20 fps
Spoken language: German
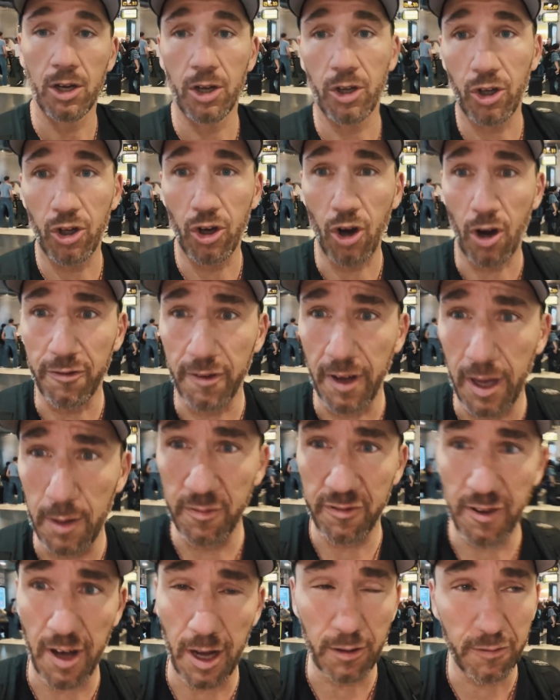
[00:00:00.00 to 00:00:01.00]

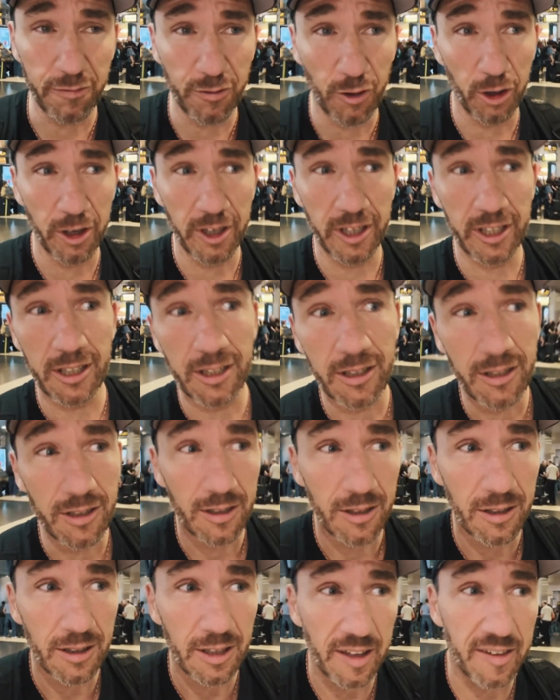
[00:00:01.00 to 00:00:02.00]
Kofferempfang, Freunde.
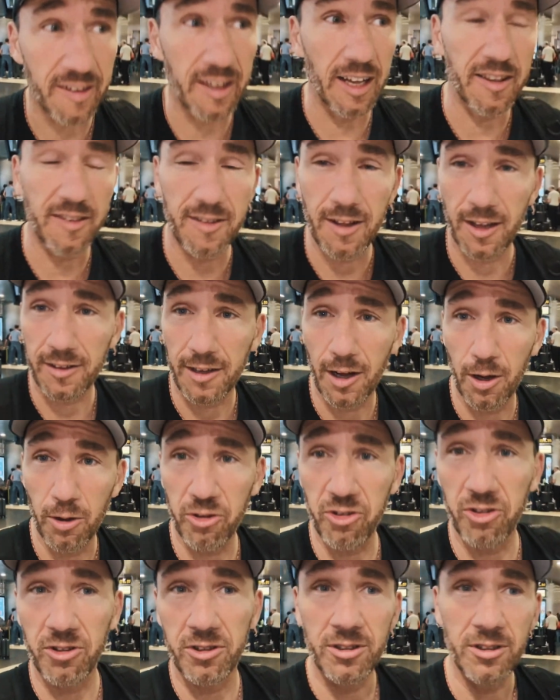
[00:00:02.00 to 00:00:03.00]
Jetzt geht's nach
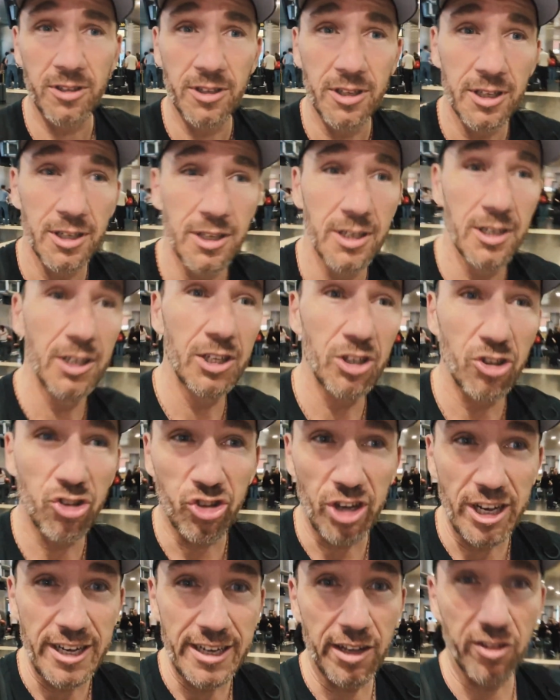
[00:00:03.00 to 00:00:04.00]
draußen.
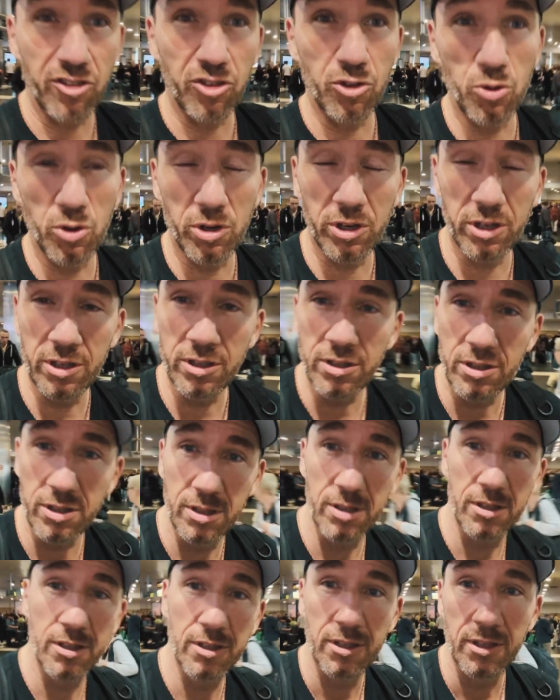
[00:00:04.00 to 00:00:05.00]
Schildersuche,
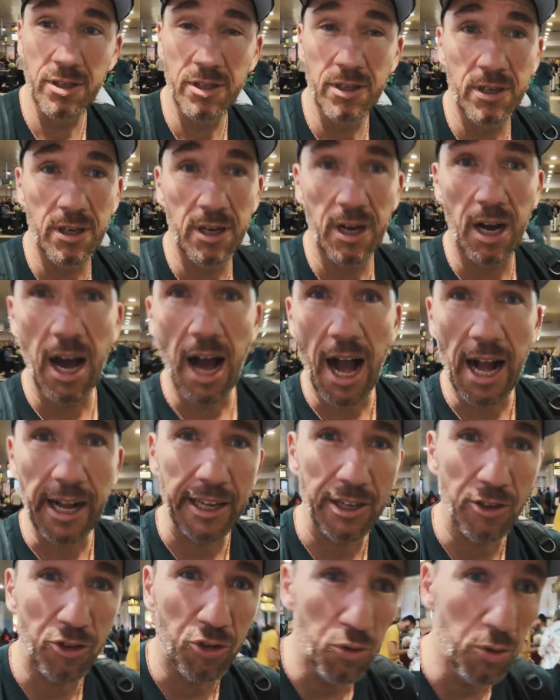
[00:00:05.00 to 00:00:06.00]

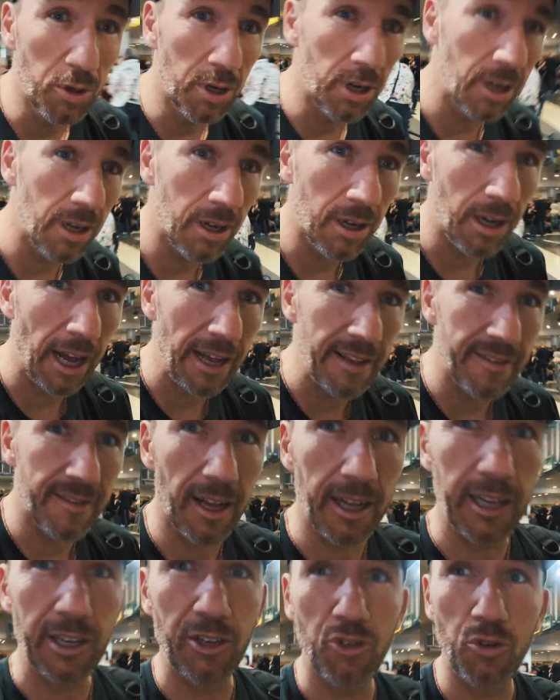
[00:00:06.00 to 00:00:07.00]
Agentur,
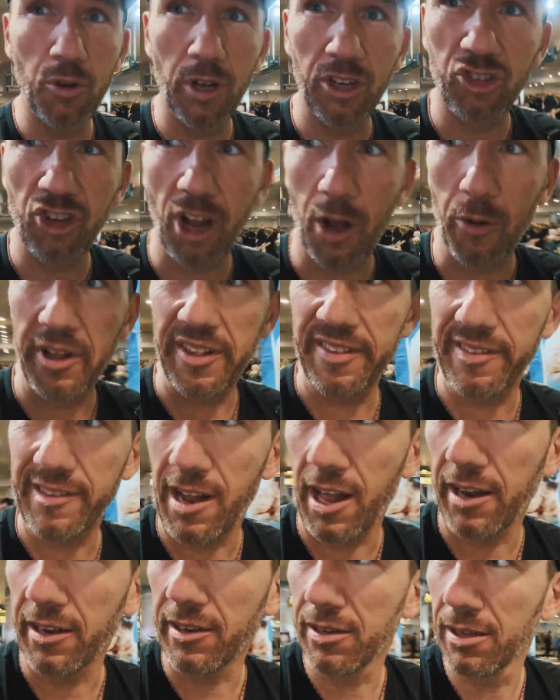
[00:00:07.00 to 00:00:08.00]
Reiseagentur, schau ins
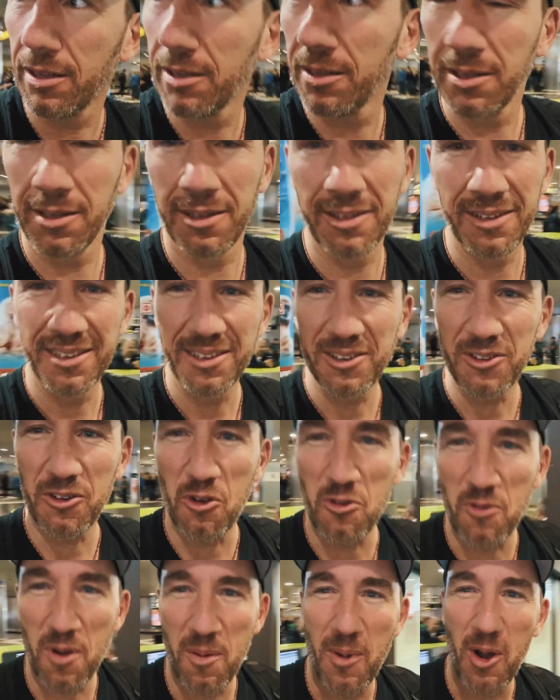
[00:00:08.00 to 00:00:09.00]
Land.
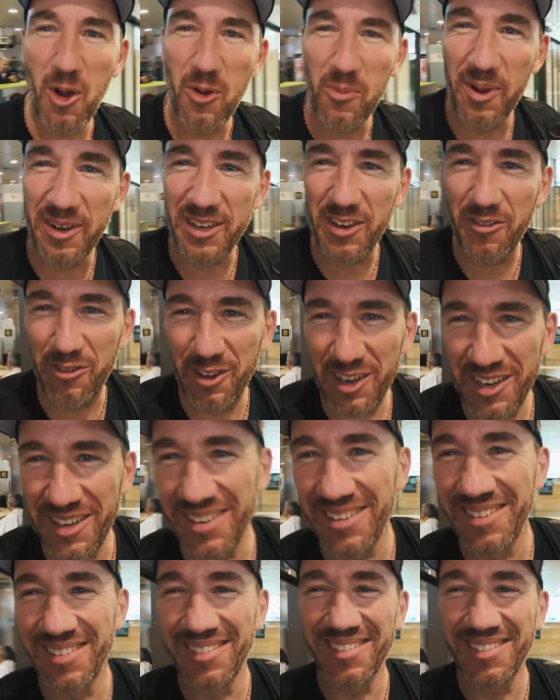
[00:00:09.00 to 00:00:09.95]
Gucken wir mal, ob wir die finden.